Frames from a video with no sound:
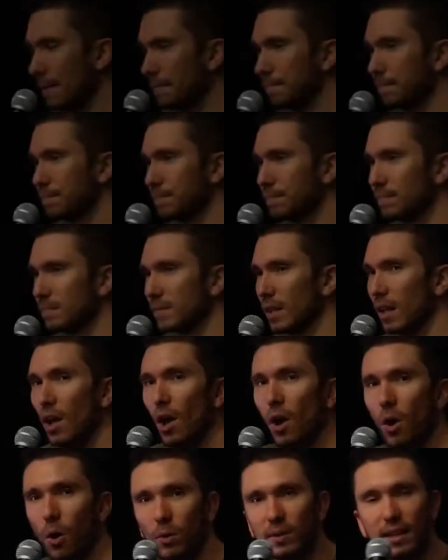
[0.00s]
pas
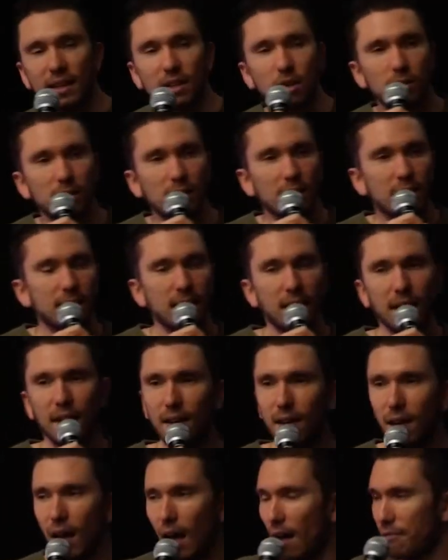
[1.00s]
on est
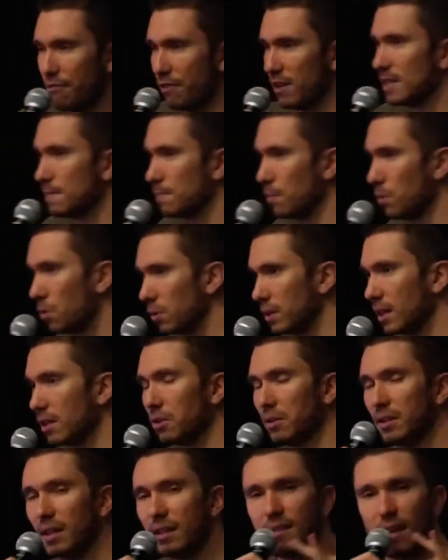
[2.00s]
connecté à Facebook, on est
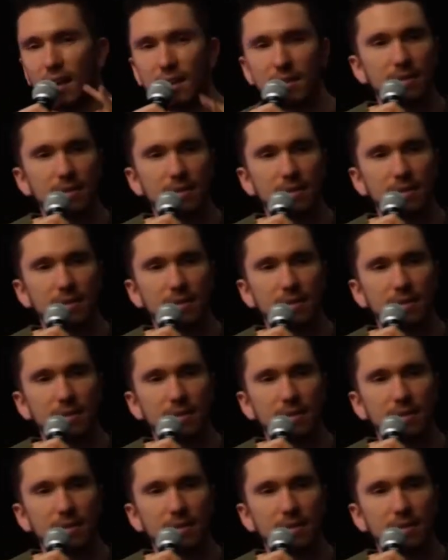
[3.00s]
connecté à